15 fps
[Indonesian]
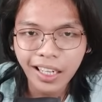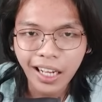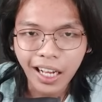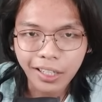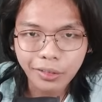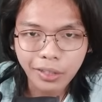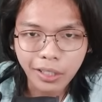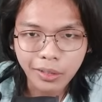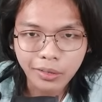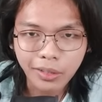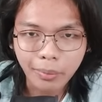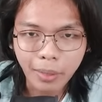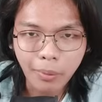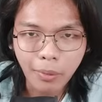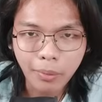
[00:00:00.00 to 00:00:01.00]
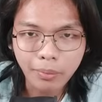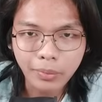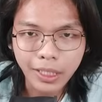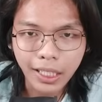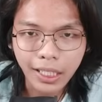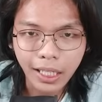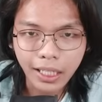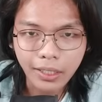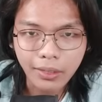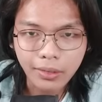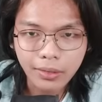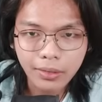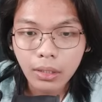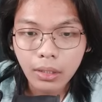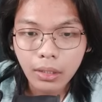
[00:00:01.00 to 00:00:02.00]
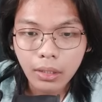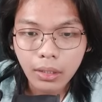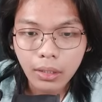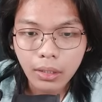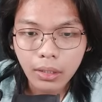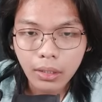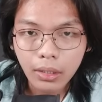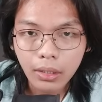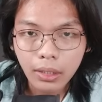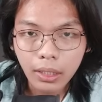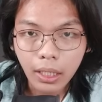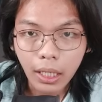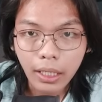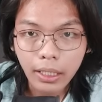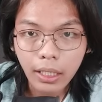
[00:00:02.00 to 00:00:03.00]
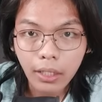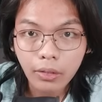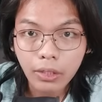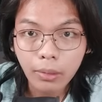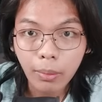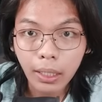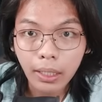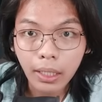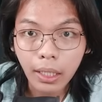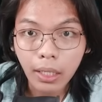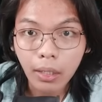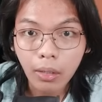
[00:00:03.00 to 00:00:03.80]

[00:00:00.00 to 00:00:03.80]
Aku takut sama mob yang lain loh. Terakhir aku di mana ya?